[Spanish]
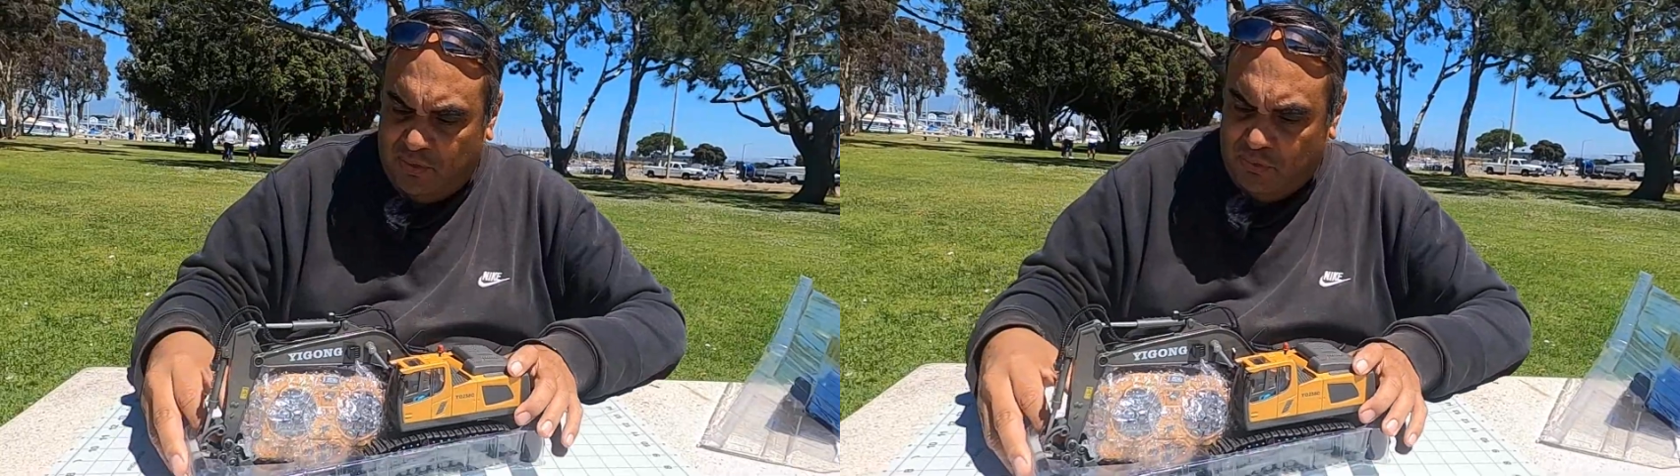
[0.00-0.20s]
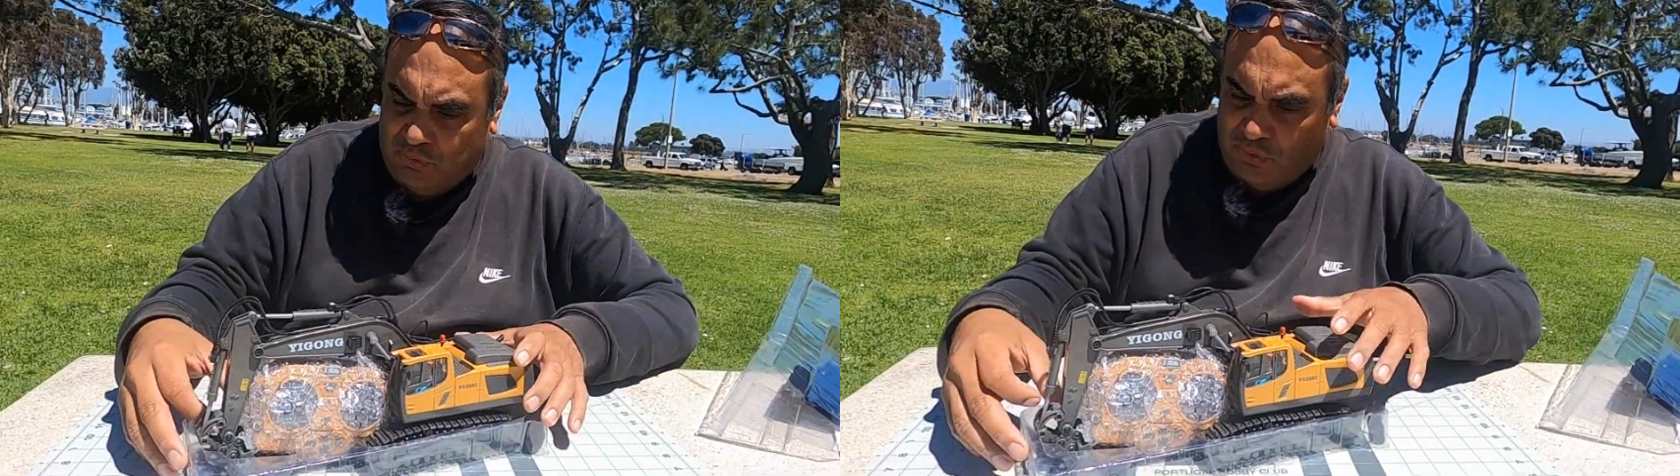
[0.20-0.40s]

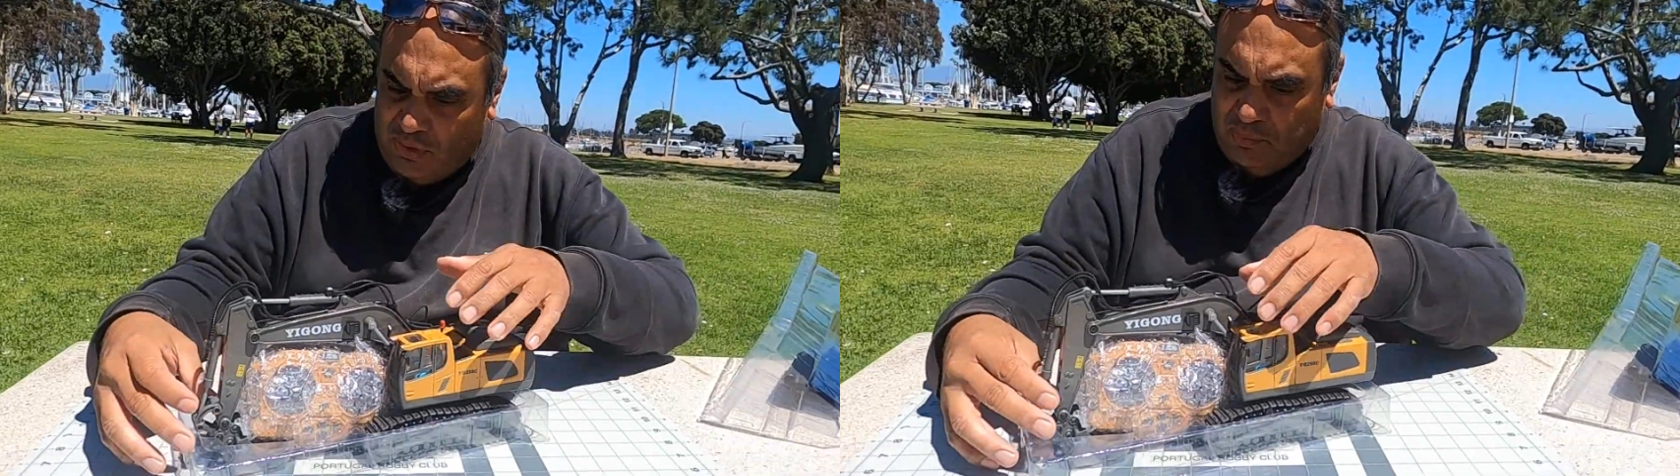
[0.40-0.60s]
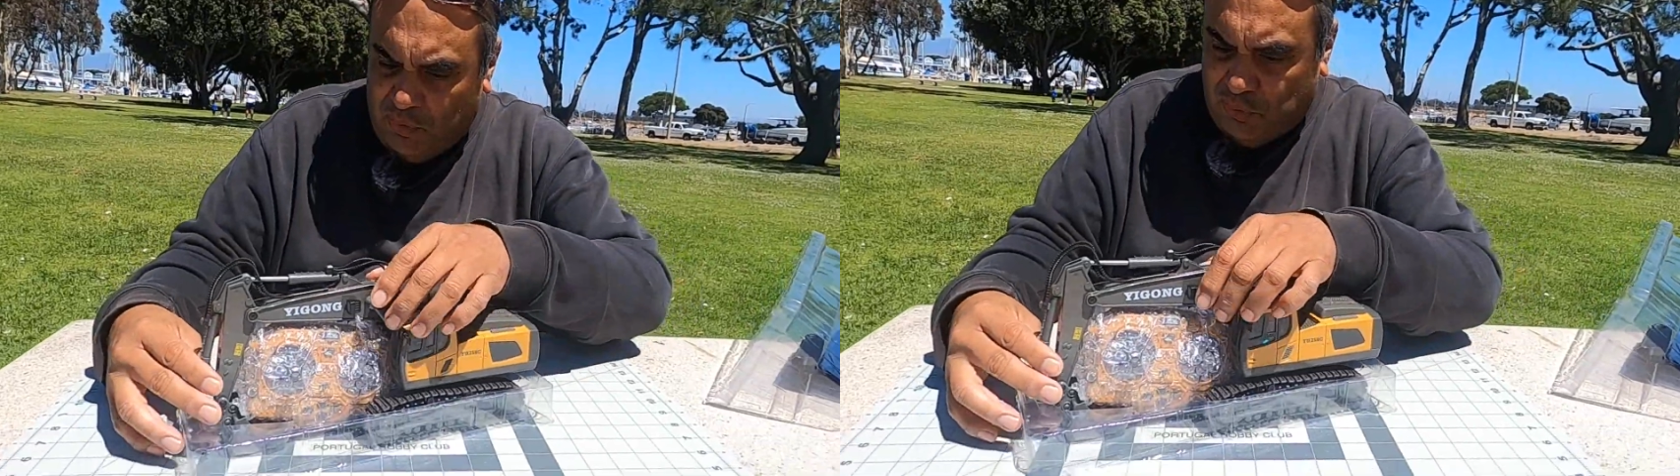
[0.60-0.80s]
control
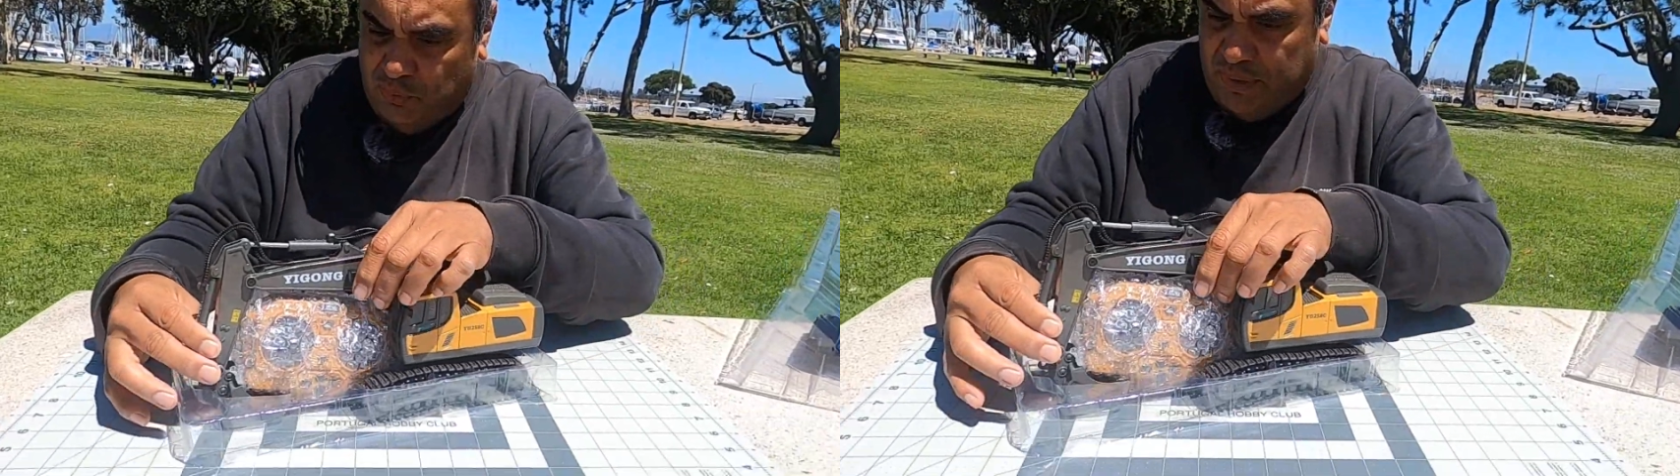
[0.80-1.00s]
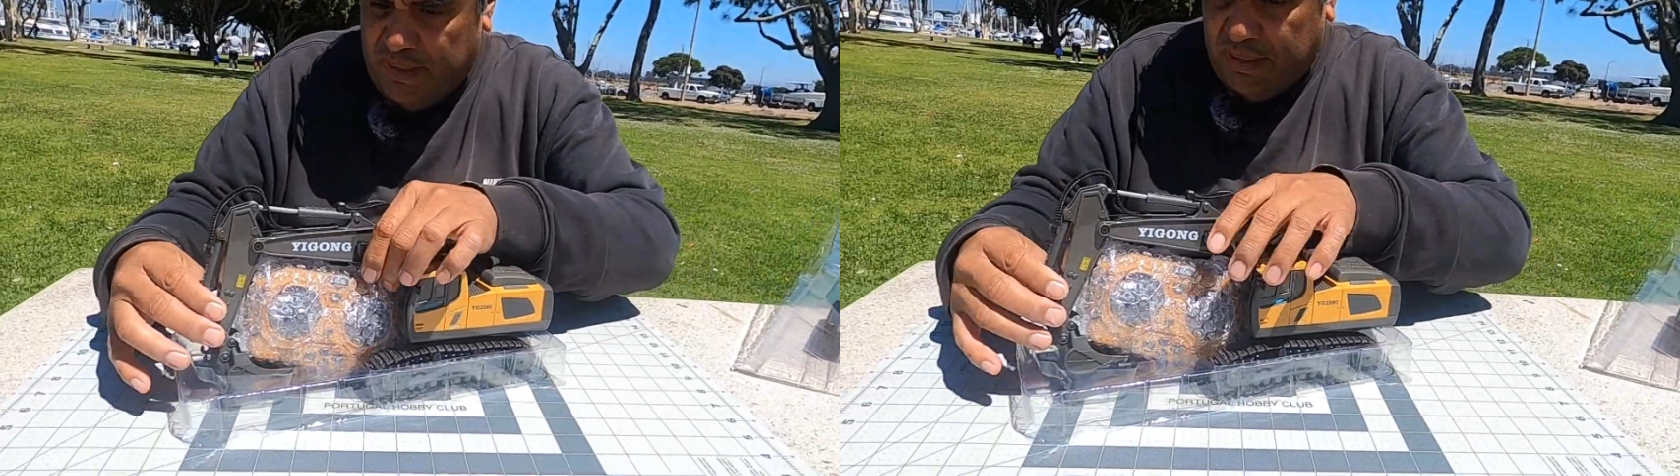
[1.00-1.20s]

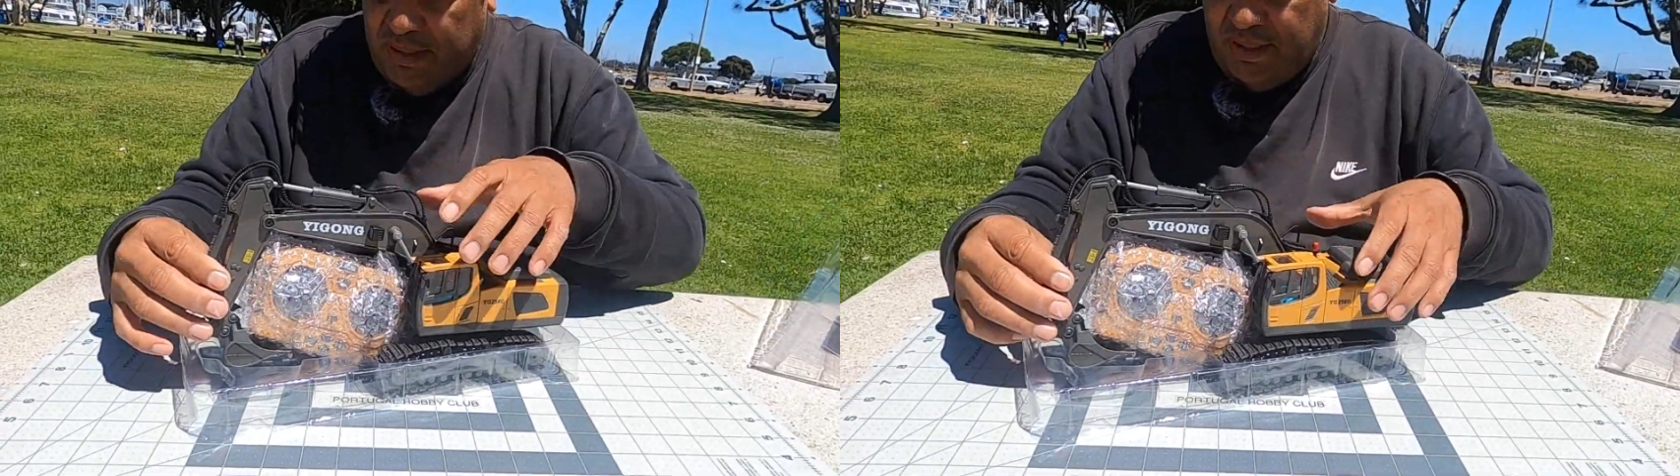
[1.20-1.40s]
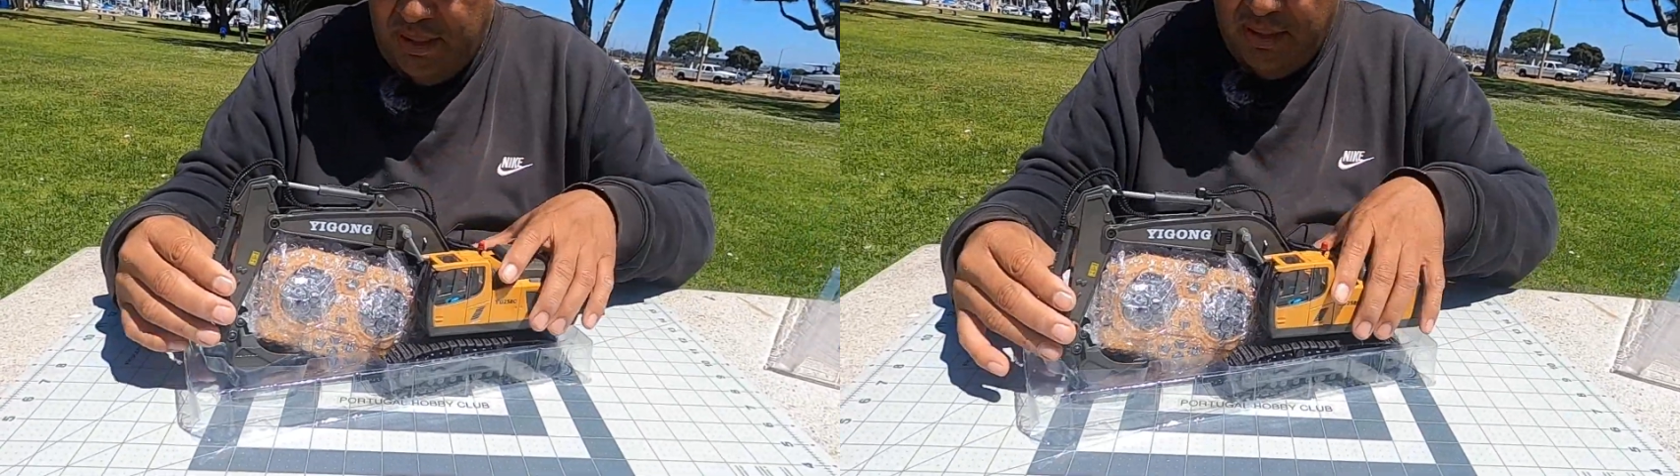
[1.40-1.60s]
remoto viene
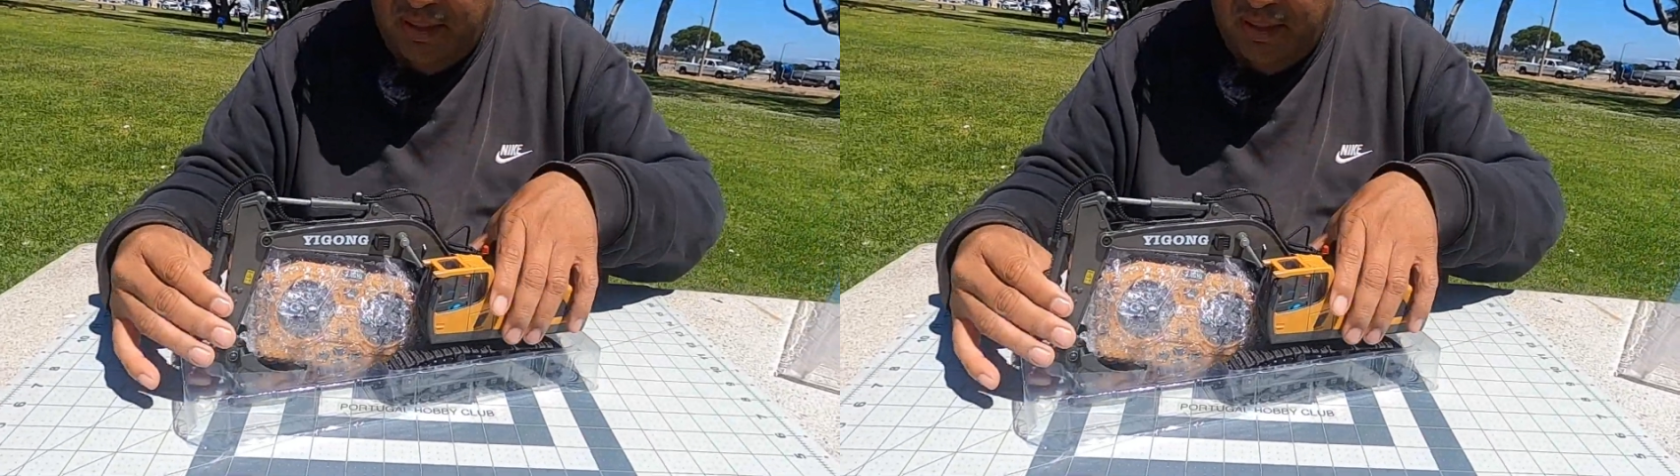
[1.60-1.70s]
aquí